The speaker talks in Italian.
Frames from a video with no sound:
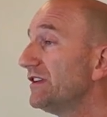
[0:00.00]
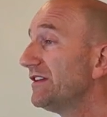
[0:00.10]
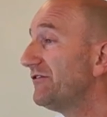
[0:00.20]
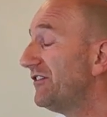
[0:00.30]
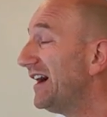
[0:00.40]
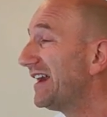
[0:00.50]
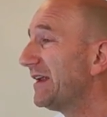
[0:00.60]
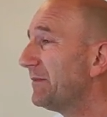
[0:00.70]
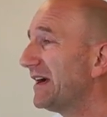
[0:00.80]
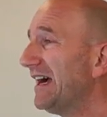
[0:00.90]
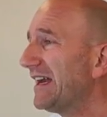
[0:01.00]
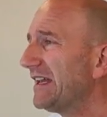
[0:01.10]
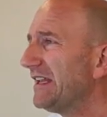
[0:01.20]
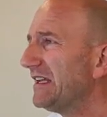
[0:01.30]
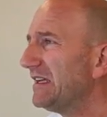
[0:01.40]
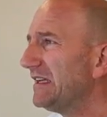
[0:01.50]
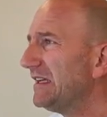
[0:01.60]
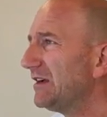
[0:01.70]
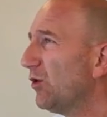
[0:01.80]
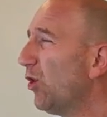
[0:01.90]
o dovete fare magari
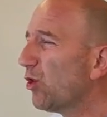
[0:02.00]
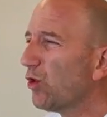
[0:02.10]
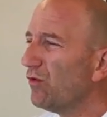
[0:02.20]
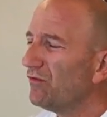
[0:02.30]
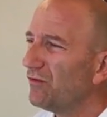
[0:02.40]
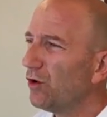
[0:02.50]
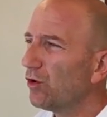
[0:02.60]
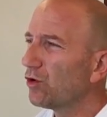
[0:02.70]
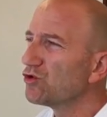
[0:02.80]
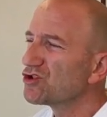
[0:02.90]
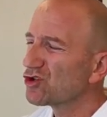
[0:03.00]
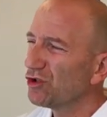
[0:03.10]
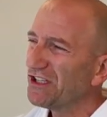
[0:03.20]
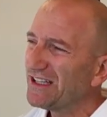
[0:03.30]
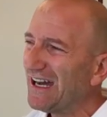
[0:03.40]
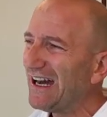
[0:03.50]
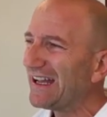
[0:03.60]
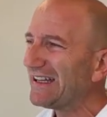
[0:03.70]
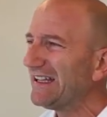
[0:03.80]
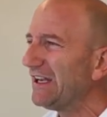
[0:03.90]
eh, o, con, o,
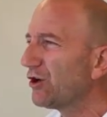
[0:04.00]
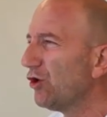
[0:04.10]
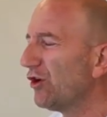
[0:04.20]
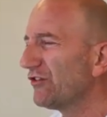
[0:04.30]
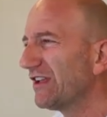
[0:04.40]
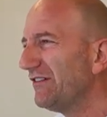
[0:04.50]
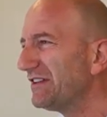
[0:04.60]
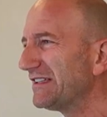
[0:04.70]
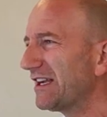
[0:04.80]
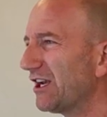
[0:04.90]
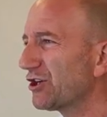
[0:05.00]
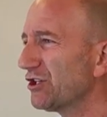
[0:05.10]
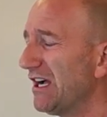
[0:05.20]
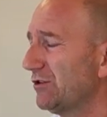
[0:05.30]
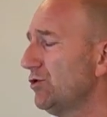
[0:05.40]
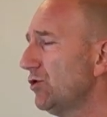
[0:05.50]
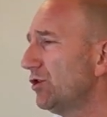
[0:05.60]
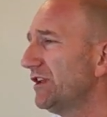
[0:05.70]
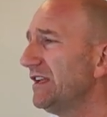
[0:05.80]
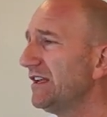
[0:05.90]
consolidare delle cose che avete tralasciato. Io
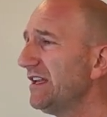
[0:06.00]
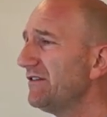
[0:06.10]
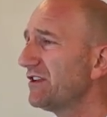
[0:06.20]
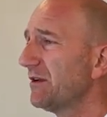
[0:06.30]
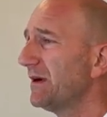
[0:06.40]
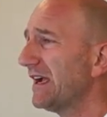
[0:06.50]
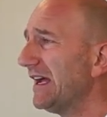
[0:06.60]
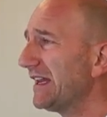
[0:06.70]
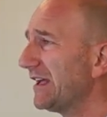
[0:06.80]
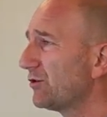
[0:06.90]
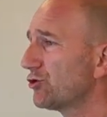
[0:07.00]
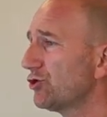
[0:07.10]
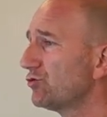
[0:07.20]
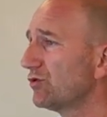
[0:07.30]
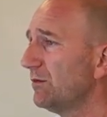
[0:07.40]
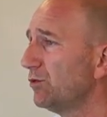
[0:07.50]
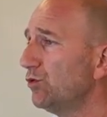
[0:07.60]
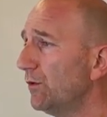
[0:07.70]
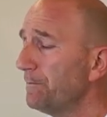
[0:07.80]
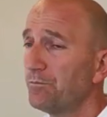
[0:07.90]
ho degli allievi che magari erano cintura
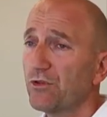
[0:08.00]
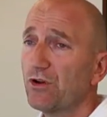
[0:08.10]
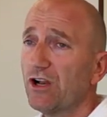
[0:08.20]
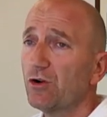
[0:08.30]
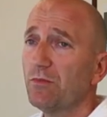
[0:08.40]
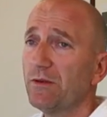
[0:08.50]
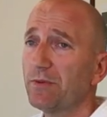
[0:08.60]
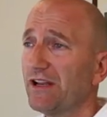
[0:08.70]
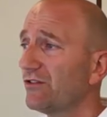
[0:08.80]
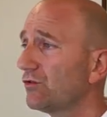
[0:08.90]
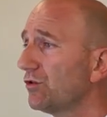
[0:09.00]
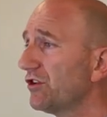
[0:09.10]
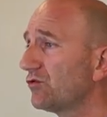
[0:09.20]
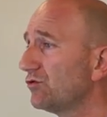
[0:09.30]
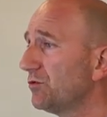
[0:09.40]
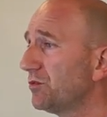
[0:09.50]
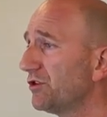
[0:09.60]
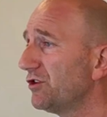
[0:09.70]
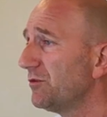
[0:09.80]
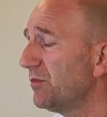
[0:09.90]
blu, non hanno mai preso nessun tipo
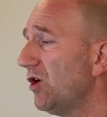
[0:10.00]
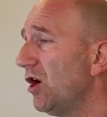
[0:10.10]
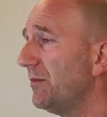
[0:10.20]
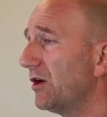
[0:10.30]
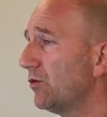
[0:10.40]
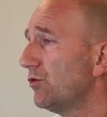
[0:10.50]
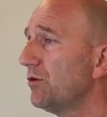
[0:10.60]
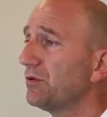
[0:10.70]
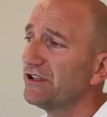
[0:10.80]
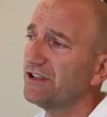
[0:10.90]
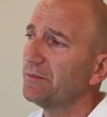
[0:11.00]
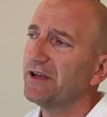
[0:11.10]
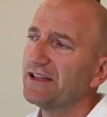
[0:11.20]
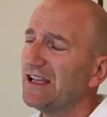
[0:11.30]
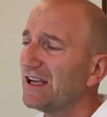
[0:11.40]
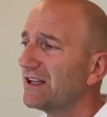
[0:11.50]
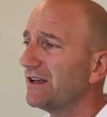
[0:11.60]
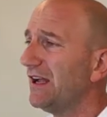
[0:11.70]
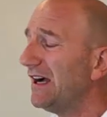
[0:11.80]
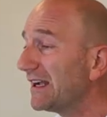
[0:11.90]
di diploma, con noi potete prendere
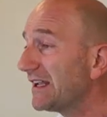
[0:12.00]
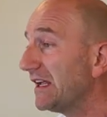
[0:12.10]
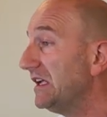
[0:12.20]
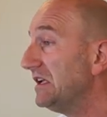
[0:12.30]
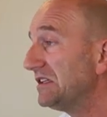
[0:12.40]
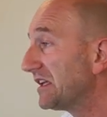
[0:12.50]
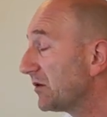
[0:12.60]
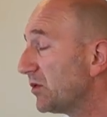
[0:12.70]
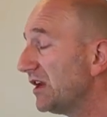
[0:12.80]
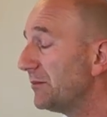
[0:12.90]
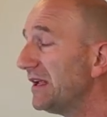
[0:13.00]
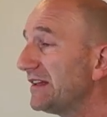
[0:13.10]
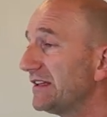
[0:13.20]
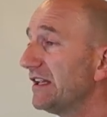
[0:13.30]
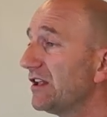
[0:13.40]
anche, anche tranquillamente